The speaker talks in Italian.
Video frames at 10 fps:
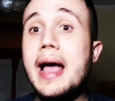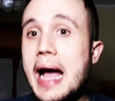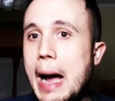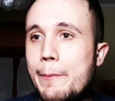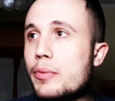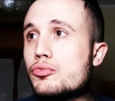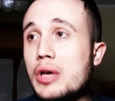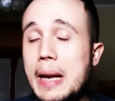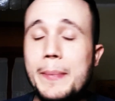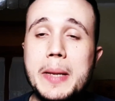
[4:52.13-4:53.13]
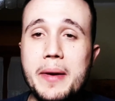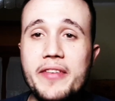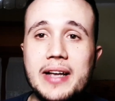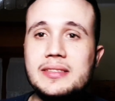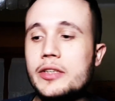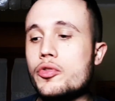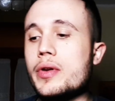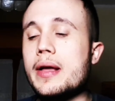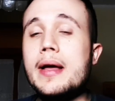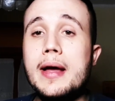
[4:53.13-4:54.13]
appunto alla prima vera
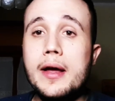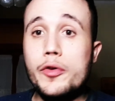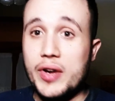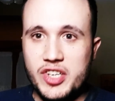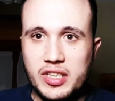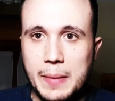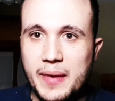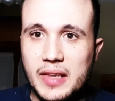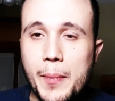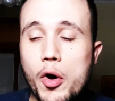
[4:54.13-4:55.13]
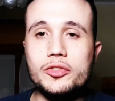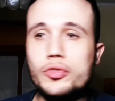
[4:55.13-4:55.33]
stagione, non è certamente poco.